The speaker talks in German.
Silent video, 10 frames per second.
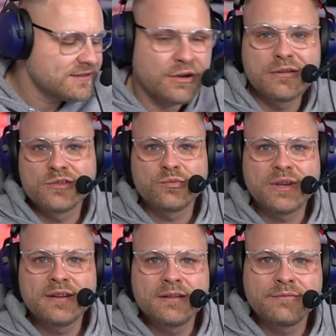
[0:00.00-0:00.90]
tolles
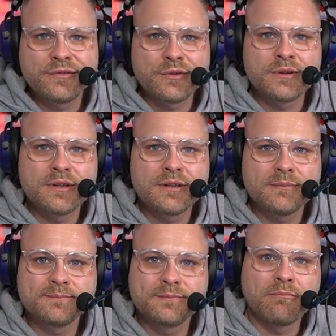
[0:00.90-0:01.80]
Wheel für
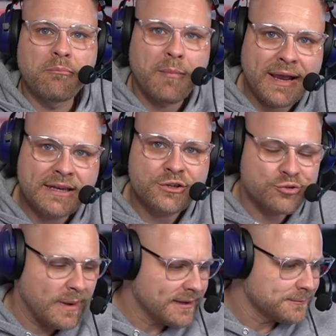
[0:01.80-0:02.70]
meinen
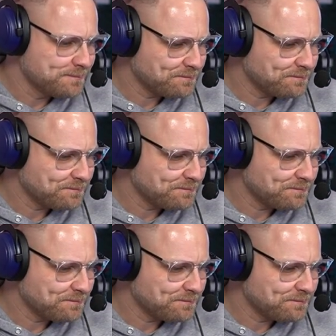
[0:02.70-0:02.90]
Geschmack.